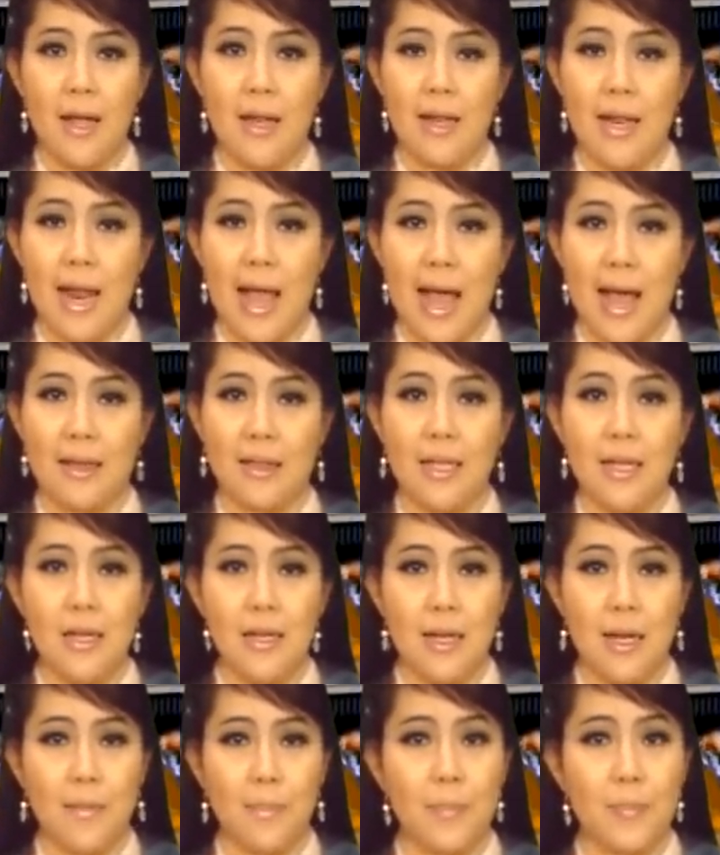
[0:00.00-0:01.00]
là
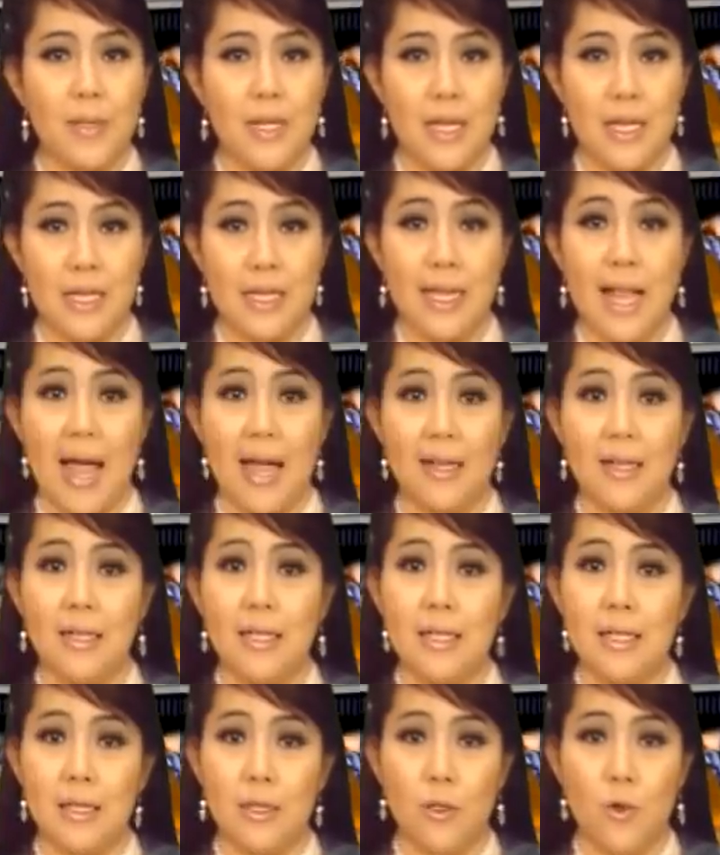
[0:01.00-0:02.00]
thiết lập nền tảng
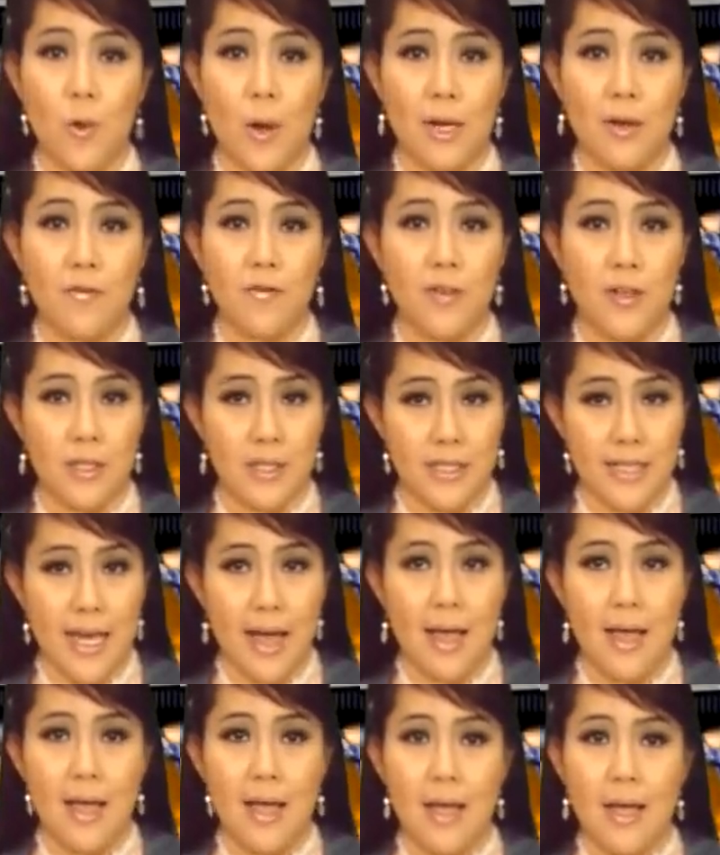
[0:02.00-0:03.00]
kinh doanh vững chắc